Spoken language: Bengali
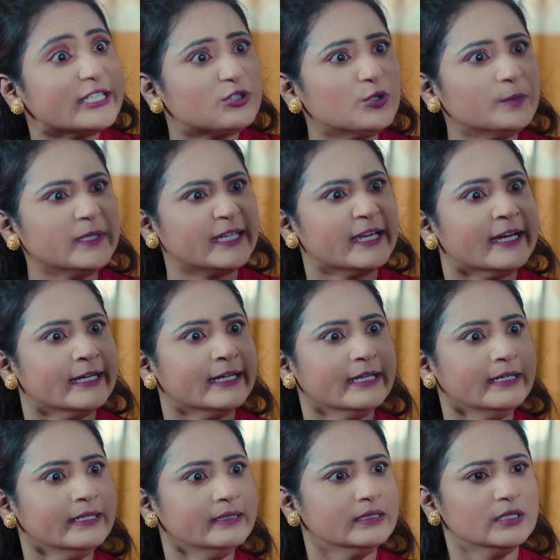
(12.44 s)
কি তুমি
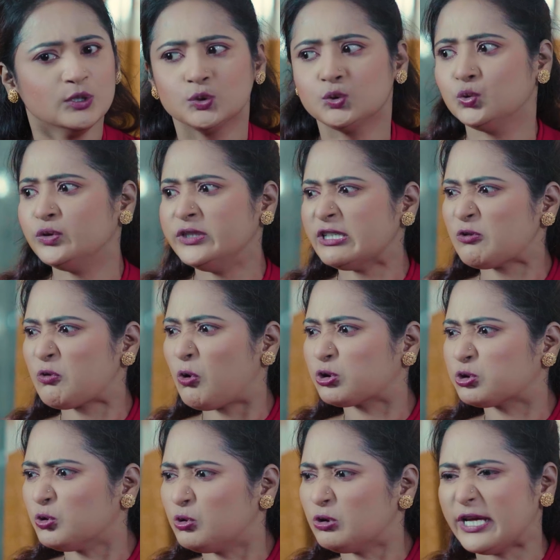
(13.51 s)
হ্যাঁ দুনিয়ার
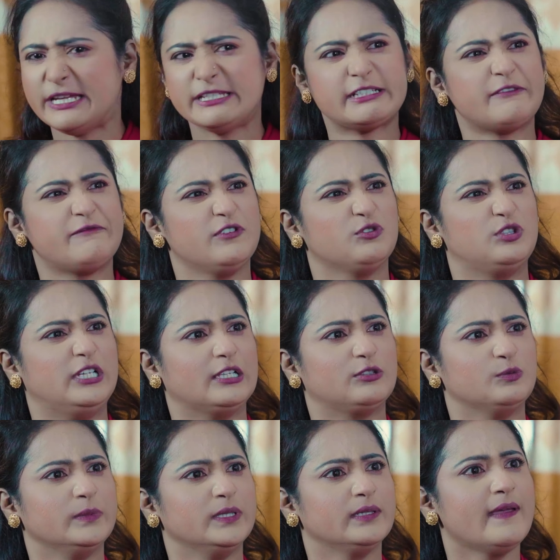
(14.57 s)
কতগুলো ইন্টারভিউ দিলা
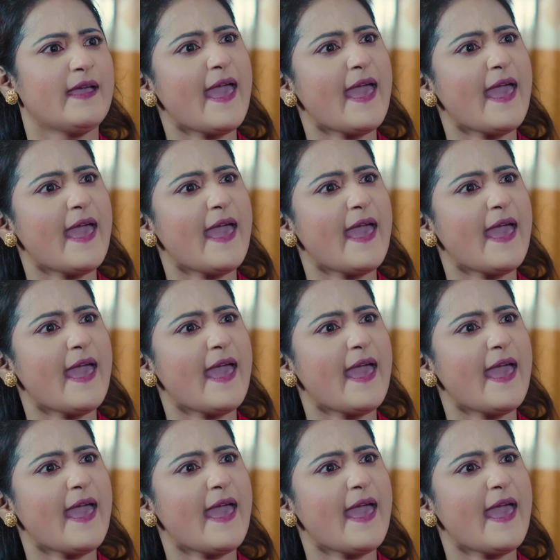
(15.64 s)
তুমি